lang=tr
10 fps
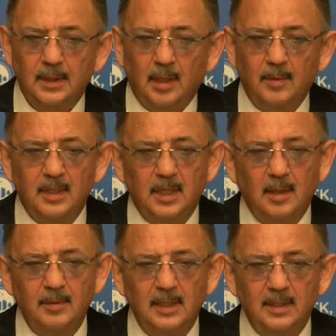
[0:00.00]
Ama
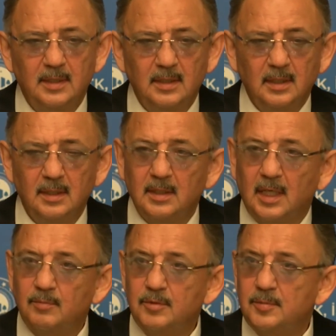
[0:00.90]
kabiliyeti yıllık
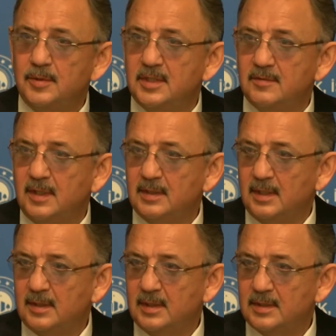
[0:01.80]
60 bin civarında
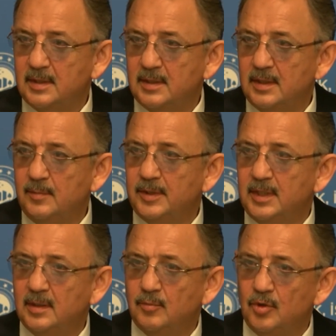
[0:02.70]
arkadaşlar.
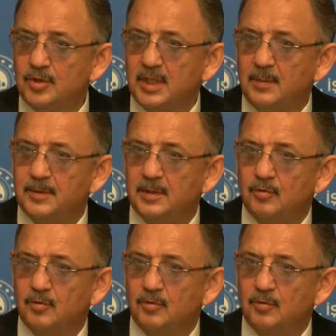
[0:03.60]
22 yıl boyunca yaptığı